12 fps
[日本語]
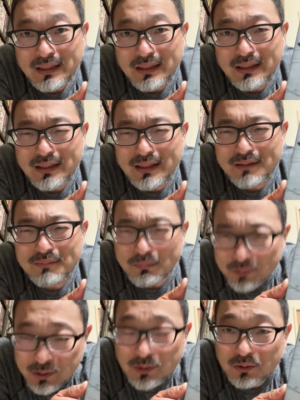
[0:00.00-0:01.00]
えー、まあ
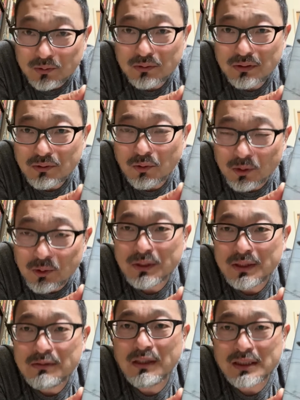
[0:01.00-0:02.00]
もちろん工業
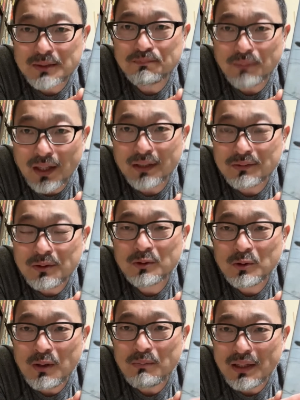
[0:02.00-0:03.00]
的には失敗というこ
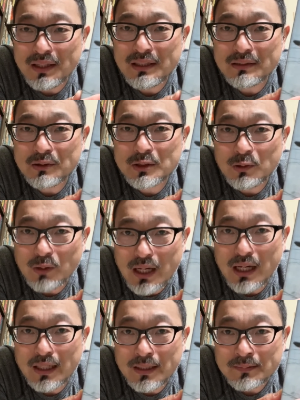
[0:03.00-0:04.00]
とは、まあ映画として
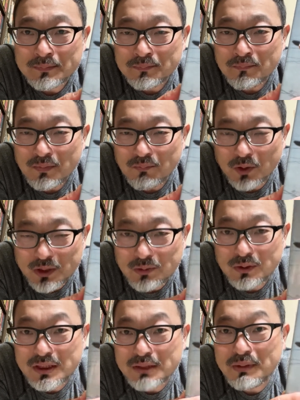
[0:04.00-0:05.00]
は、もう非常
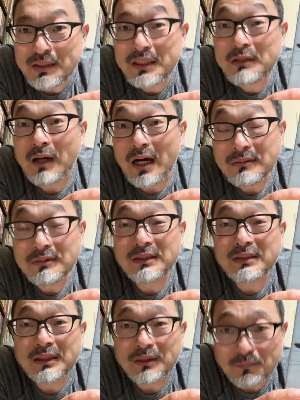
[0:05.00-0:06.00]
に致命的ではあるんで
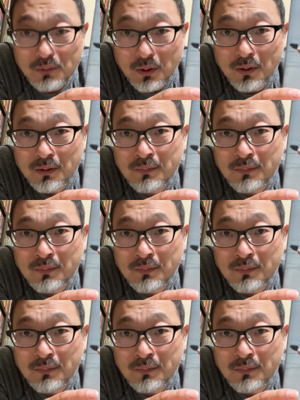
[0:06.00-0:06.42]
すけども、